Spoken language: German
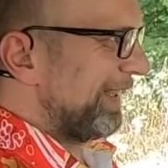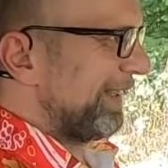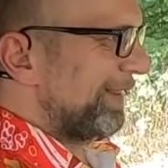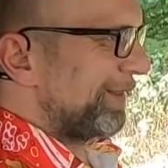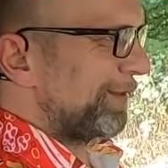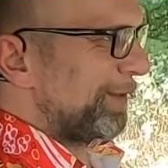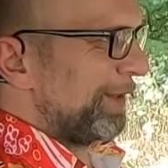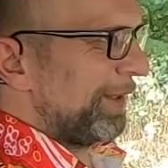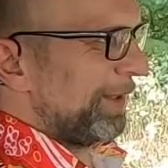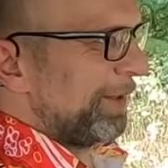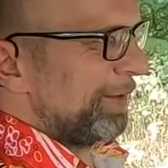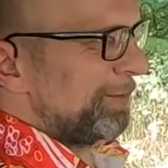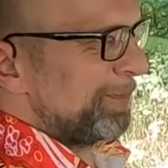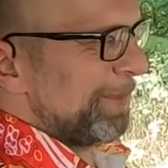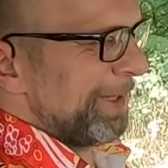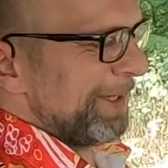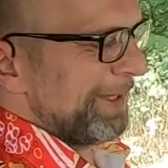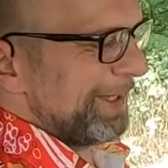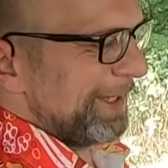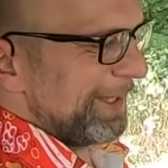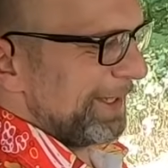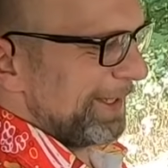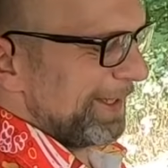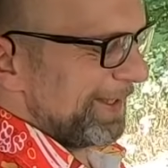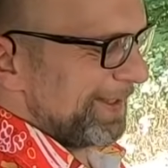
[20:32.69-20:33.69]
Solange man
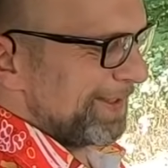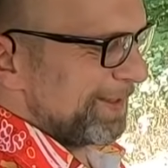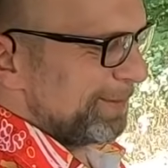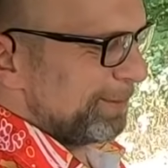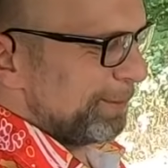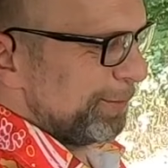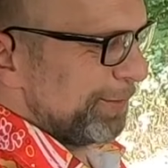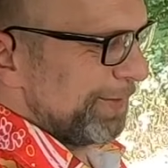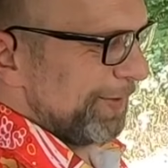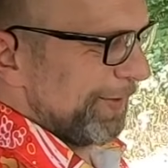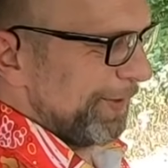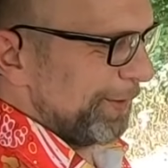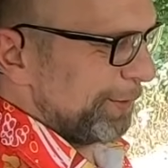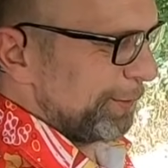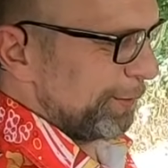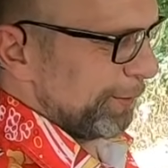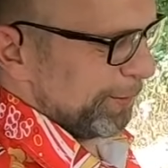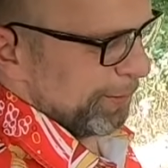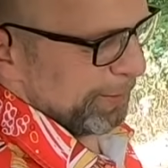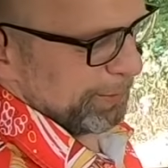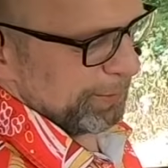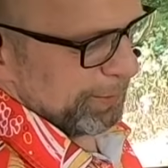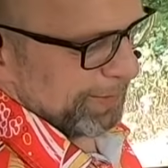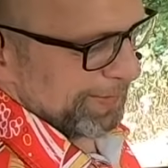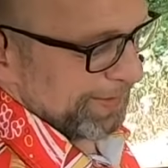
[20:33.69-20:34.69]
leise Musik
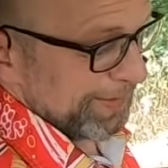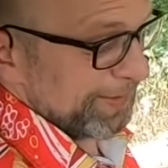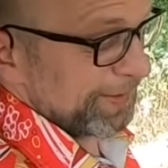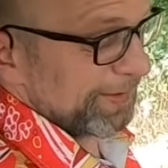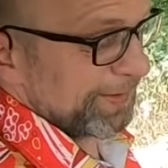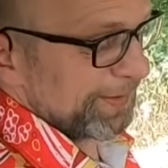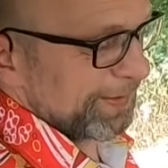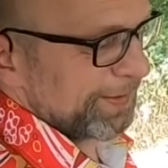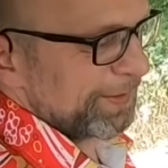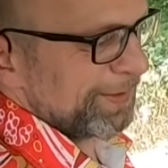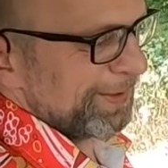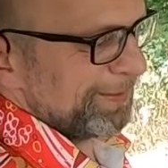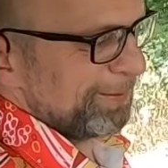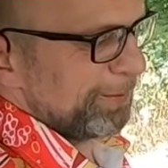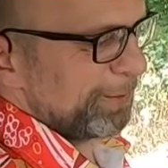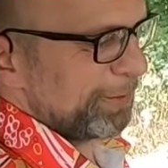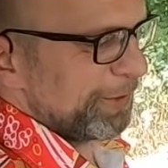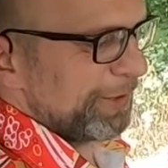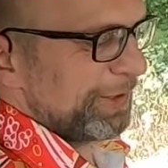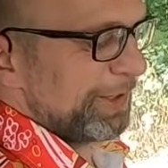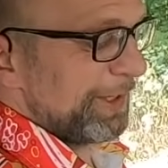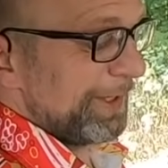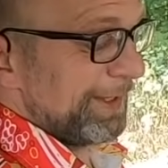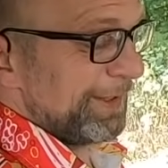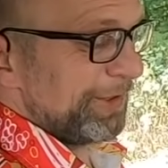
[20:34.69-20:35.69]
hört, hört sich das System wirklich
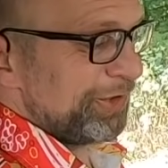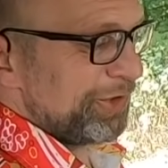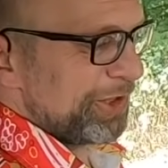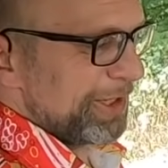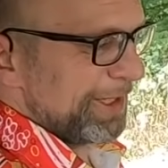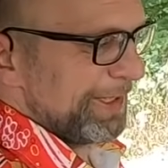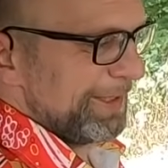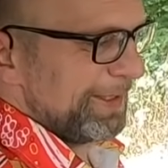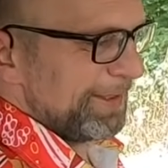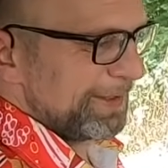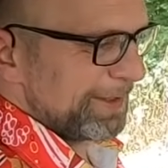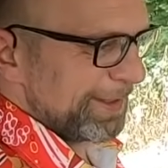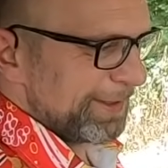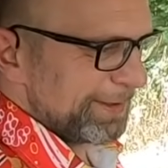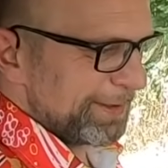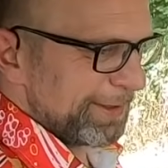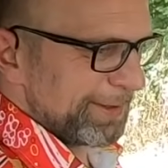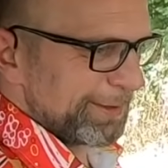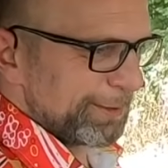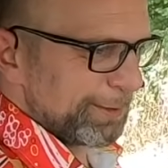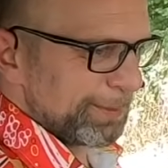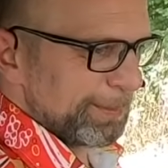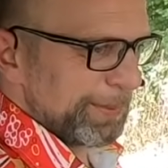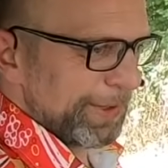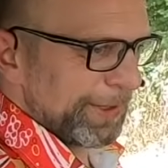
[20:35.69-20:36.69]
gar nicht schlecht an, hat,
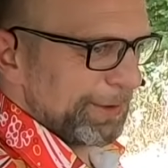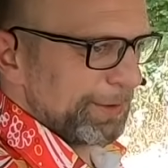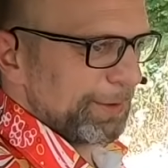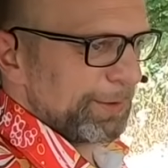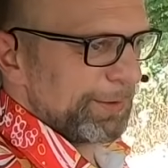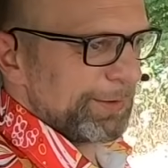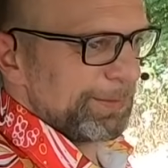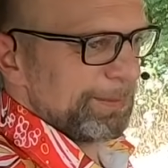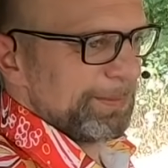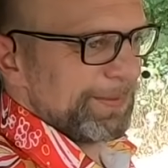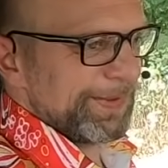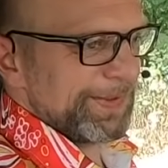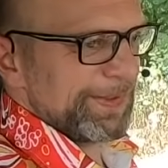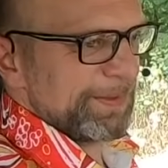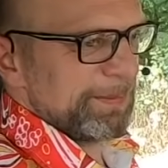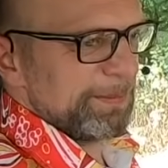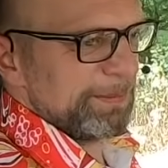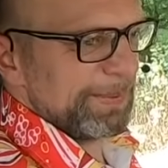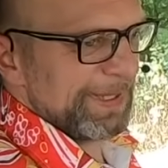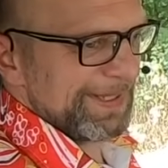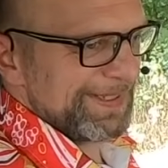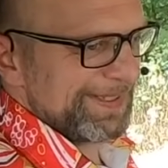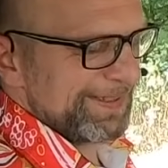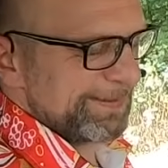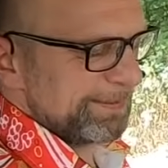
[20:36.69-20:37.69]
bringt auch so ein bisschen
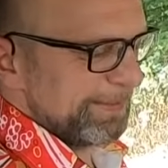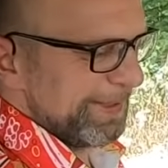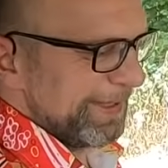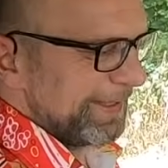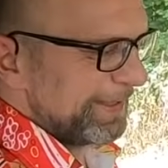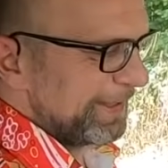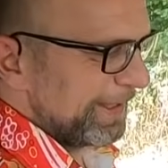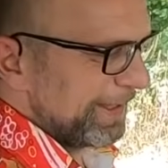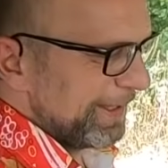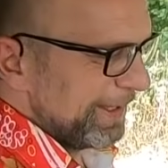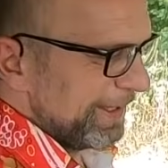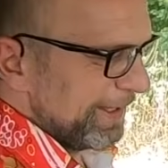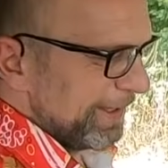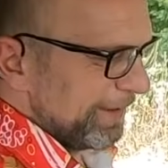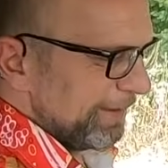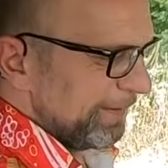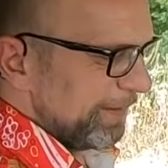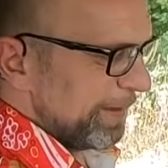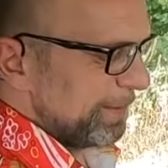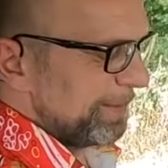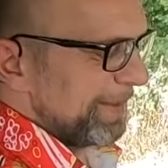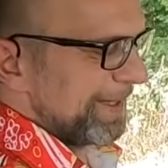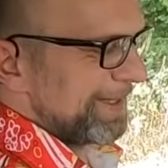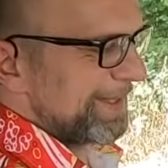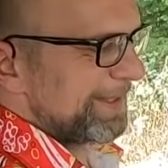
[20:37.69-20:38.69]
Bass mit. Wenn
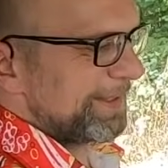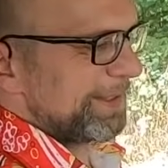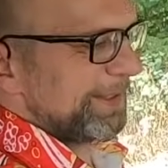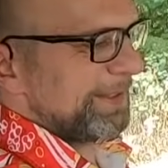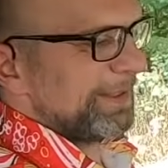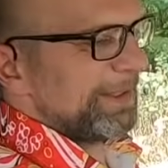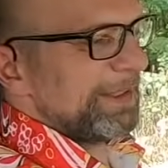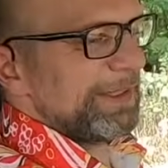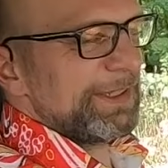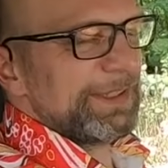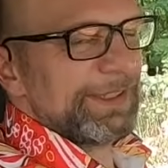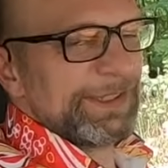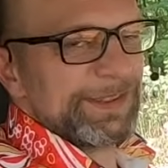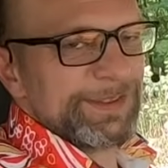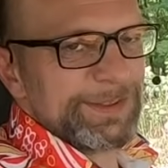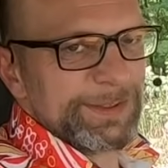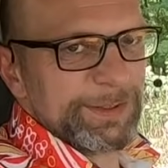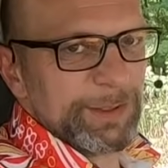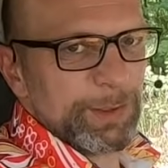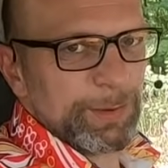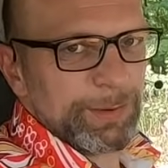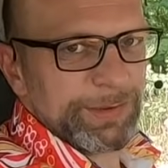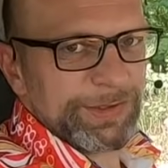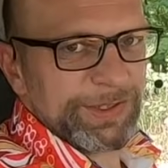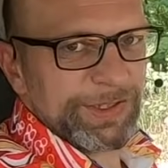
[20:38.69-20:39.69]
man es dann allerdings
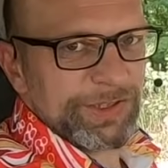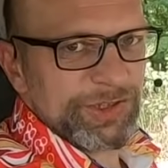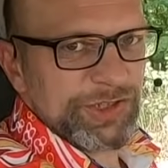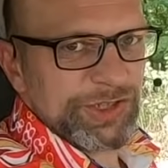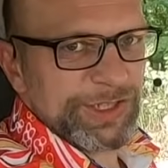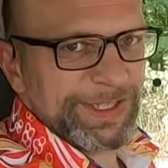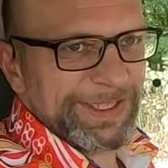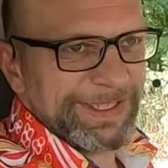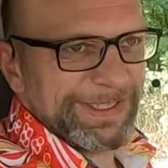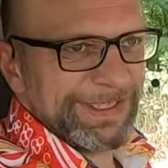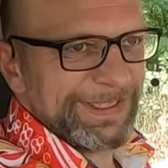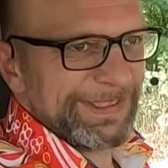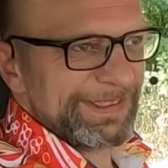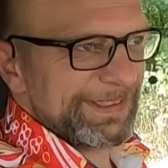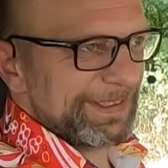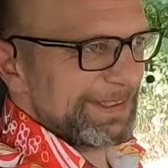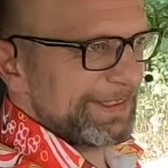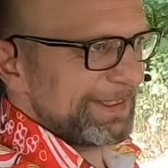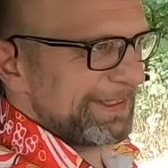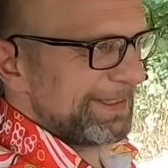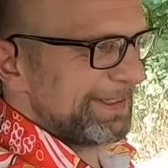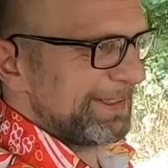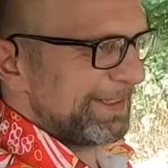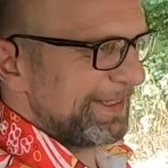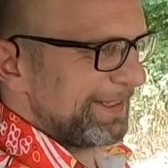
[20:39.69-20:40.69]
lauter stellt,
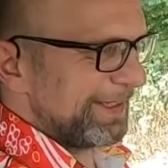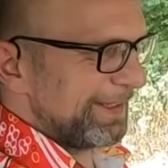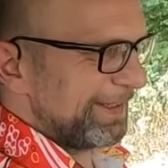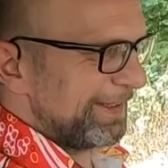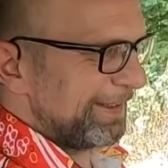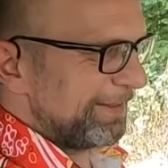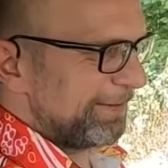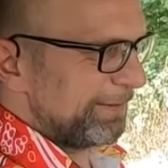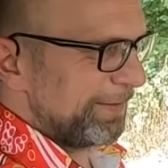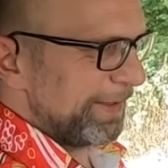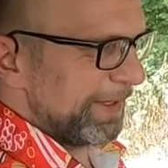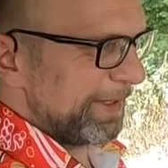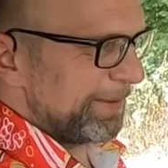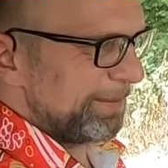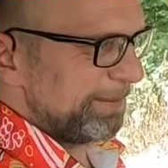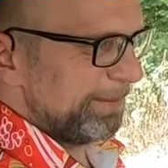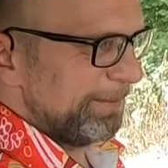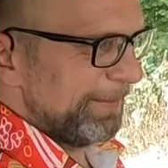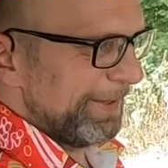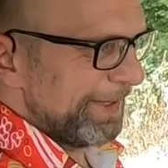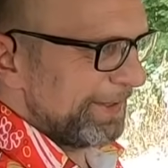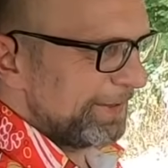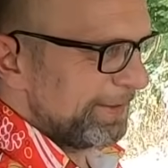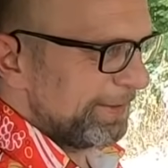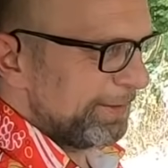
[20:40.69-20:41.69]
äh, dann werden
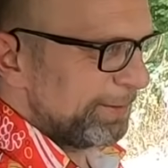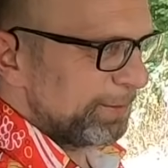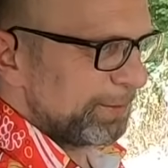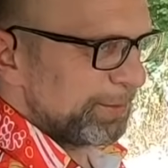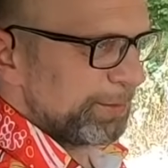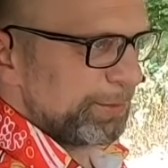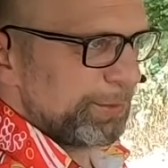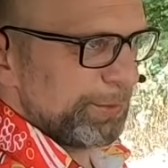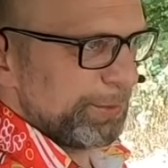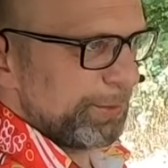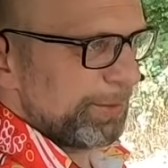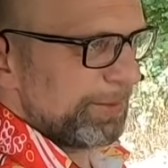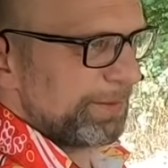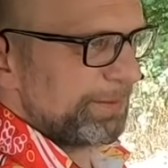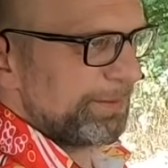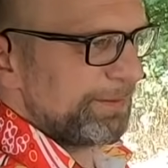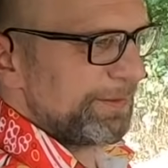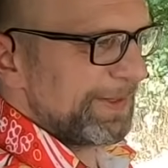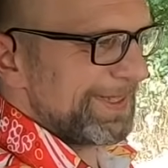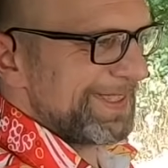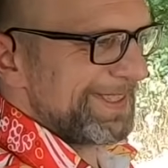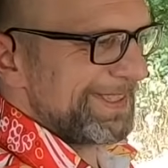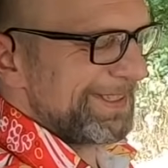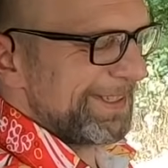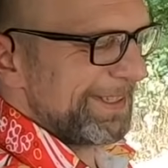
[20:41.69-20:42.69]
Mitten und Höhen
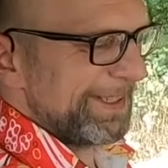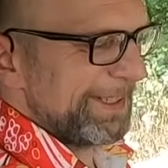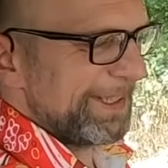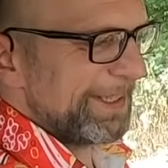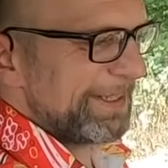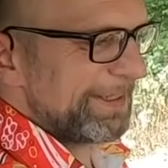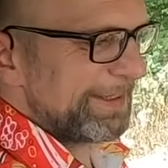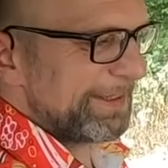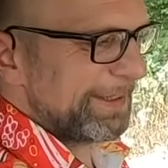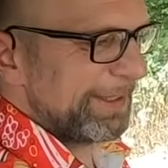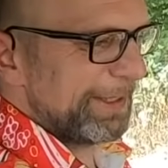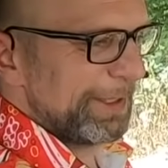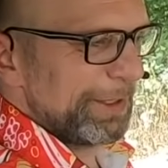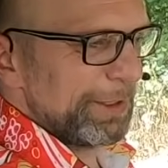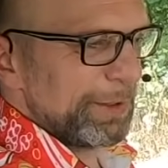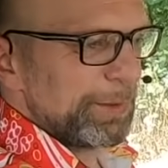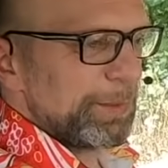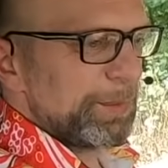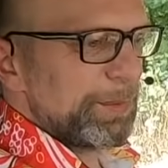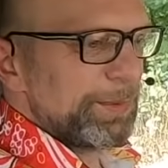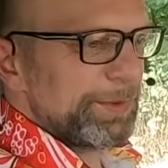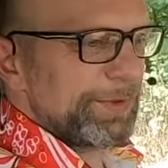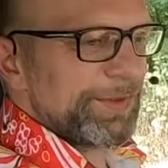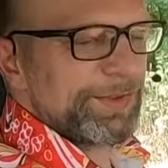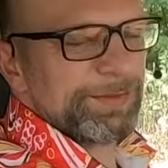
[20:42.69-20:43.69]
verzehrt
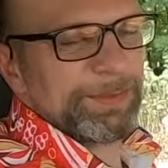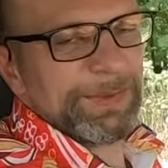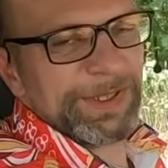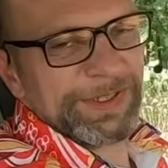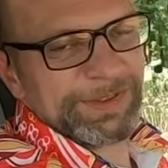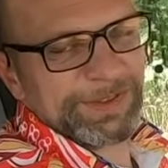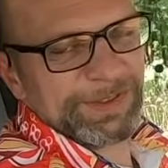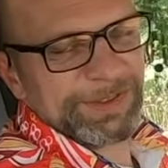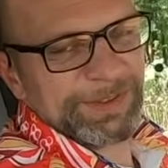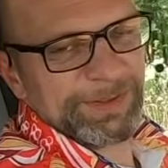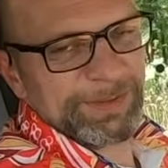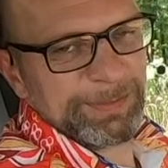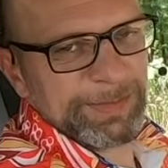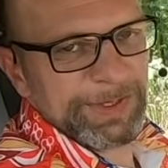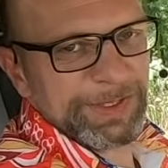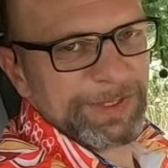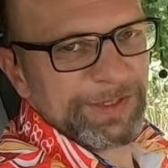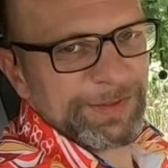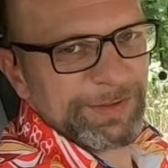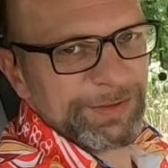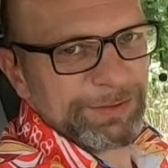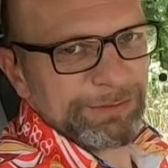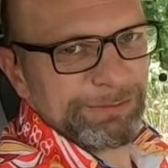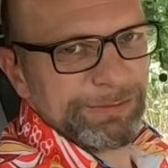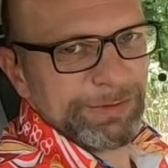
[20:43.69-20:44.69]
und das macht dann nicht mehr
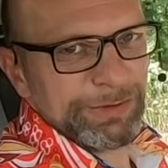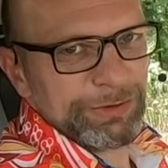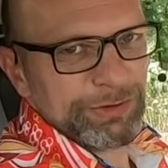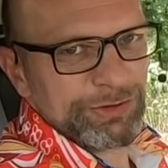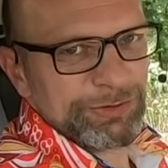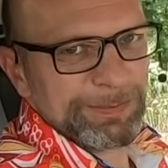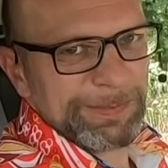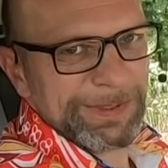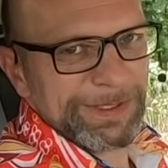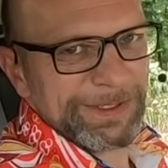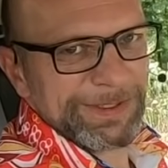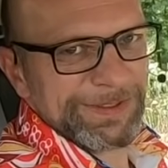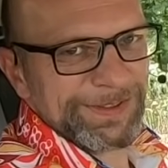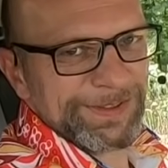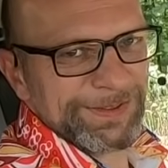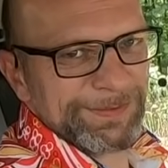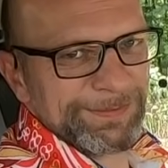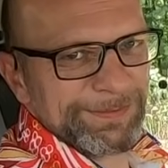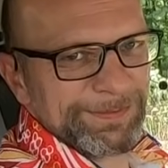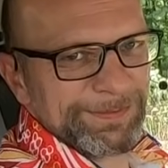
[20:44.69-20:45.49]
ganz so viel Spaß.